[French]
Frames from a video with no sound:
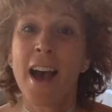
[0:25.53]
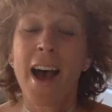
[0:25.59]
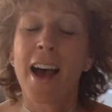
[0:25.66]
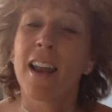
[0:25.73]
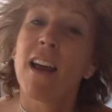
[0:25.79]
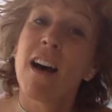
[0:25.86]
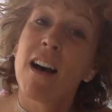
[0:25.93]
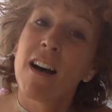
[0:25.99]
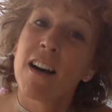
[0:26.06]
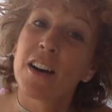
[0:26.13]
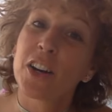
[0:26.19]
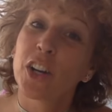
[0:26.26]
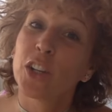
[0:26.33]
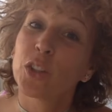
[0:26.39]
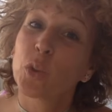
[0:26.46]

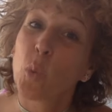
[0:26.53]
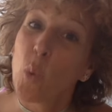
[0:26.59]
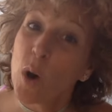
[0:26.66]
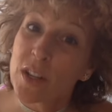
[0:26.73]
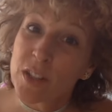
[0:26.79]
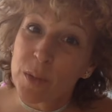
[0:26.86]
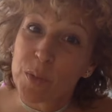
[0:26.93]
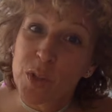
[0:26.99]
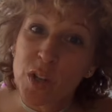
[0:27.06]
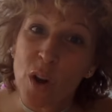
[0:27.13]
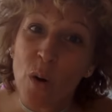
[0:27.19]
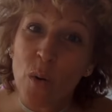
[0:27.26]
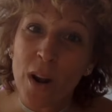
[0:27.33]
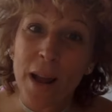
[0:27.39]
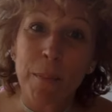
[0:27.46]
Alors, euh, trois
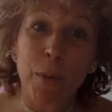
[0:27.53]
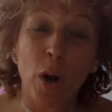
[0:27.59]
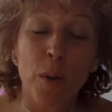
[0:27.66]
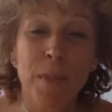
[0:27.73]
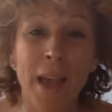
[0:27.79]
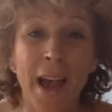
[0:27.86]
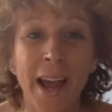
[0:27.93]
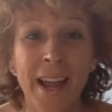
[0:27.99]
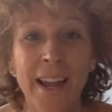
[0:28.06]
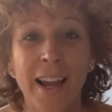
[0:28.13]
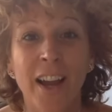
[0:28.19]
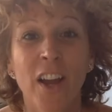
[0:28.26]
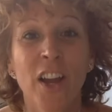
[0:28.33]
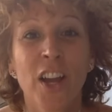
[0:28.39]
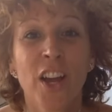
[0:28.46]
options. La
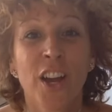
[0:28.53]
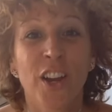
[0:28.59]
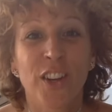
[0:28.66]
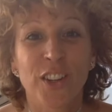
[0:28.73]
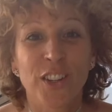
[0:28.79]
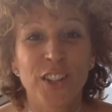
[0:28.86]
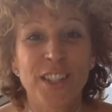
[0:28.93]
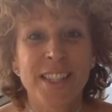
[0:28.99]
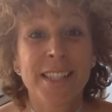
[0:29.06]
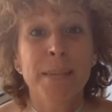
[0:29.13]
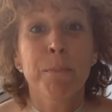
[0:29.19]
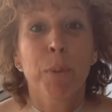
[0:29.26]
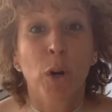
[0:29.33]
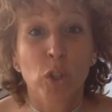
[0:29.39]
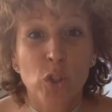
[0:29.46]
première, euh,
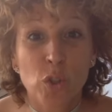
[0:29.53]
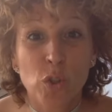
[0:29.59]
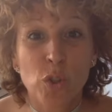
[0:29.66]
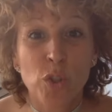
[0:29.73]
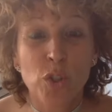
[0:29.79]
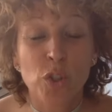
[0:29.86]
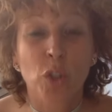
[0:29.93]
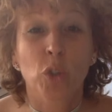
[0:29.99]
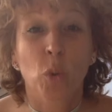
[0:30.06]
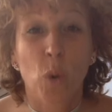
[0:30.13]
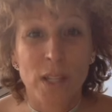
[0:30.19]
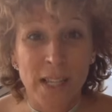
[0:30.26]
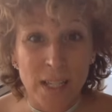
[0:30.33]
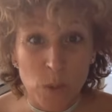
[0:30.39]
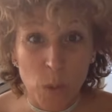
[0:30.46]
c'est Portus
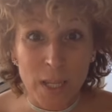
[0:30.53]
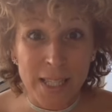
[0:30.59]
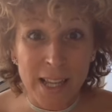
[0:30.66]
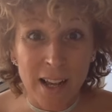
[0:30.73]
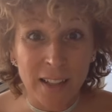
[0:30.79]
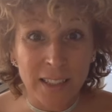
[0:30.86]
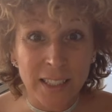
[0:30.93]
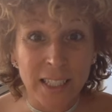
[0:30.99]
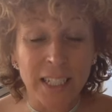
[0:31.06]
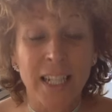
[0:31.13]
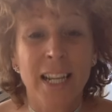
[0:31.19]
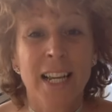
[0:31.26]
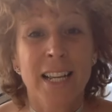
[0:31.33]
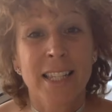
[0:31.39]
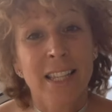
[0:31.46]
360.
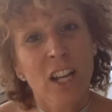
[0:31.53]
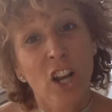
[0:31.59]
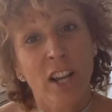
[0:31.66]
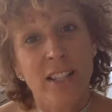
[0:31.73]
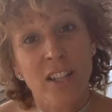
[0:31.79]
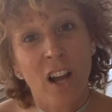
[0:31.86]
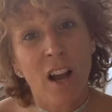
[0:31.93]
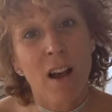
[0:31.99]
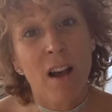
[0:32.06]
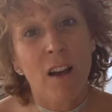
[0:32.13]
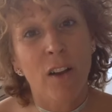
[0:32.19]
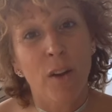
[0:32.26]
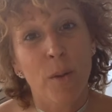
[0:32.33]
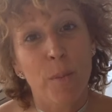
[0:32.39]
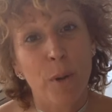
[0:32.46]
C'est le restaurant
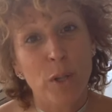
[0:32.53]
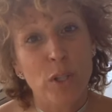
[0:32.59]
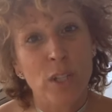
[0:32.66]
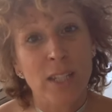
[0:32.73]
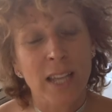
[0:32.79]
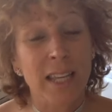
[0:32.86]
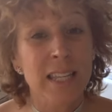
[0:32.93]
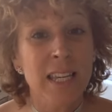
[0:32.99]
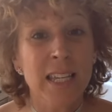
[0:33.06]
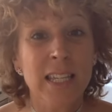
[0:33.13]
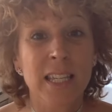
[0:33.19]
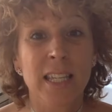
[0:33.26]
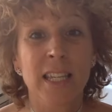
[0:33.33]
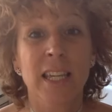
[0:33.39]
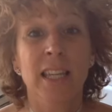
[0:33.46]
euh, Portus Caillé
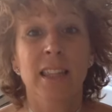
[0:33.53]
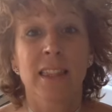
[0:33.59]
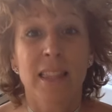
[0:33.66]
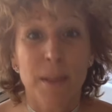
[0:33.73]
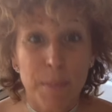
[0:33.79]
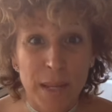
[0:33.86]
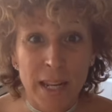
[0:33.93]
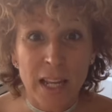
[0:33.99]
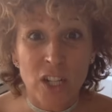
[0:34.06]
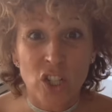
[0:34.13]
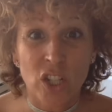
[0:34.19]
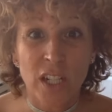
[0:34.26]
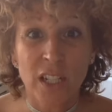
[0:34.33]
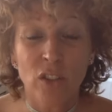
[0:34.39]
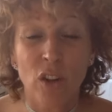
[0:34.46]
qui est
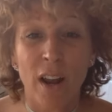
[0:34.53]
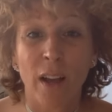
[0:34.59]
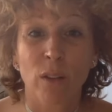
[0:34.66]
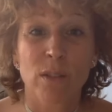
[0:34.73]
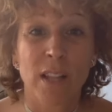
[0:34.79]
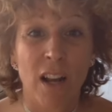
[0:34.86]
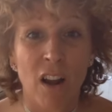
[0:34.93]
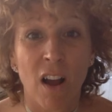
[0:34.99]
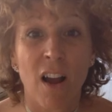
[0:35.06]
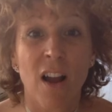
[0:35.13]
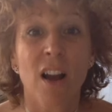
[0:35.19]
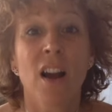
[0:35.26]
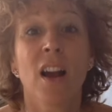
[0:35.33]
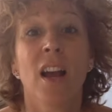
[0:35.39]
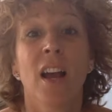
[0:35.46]
déménagé de la rue
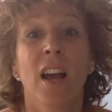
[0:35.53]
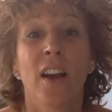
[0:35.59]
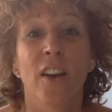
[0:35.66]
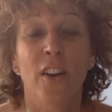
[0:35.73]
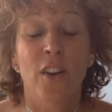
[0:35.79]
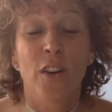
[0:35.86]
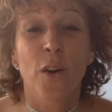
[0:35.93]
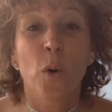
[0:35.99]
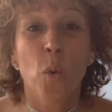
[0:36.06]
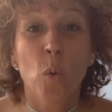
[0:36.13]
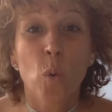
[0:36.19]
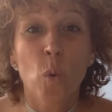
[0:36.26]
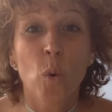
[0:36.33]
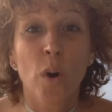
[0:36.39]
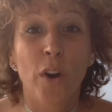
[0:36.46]
Saint-Laurent
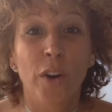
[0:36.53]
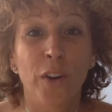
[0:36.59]
dans